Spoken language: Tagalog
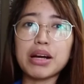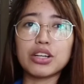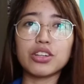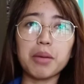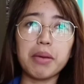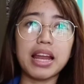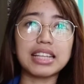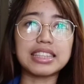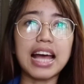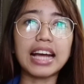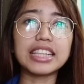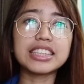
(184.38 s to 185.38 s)
bago ka pa lang
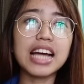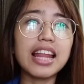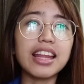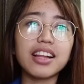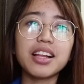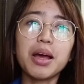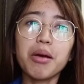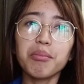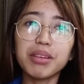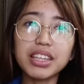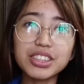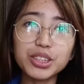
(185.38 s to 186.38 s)
sa akin channel,
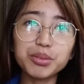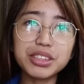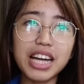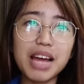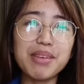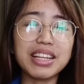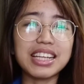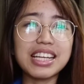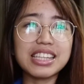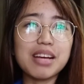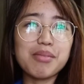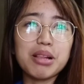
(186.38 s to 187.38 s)
please subscribe and
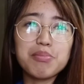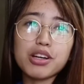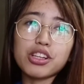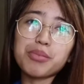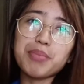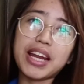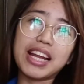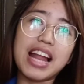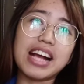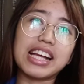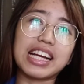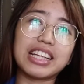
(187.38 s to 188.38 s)
click the bell button para
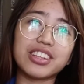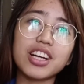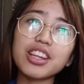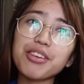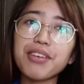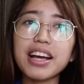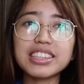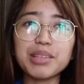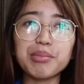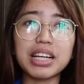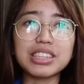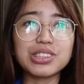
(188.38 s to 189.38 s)
lagi kang notify sa
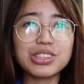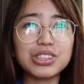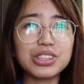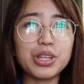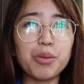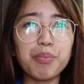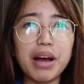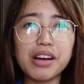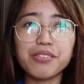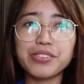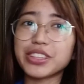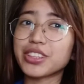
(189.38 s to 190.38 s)
mga susunod ko
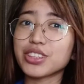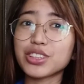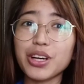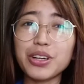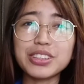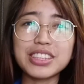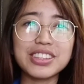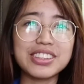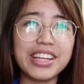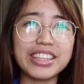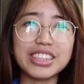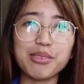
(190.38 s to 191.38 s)
pang video. So, see
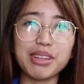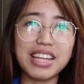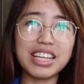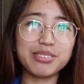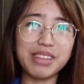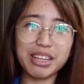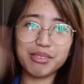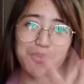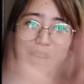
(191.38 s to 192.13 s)
you next on my next vlog.